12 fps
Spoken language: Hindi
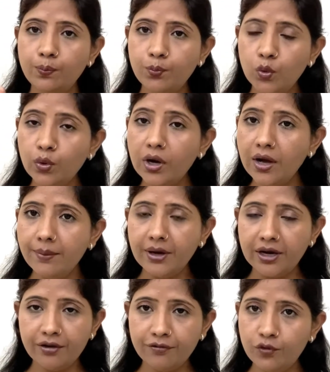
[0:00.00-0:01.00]
पूरा
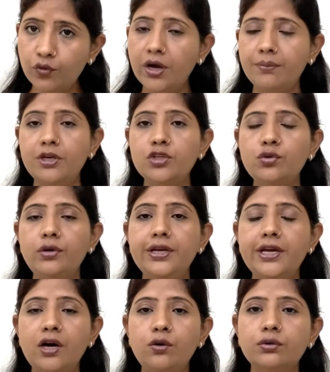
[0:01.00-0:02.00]
हमारा फूड हमने जो
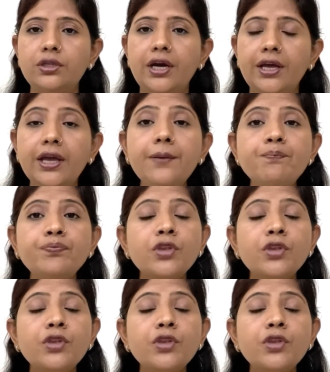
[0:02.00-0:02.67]
लिया होता है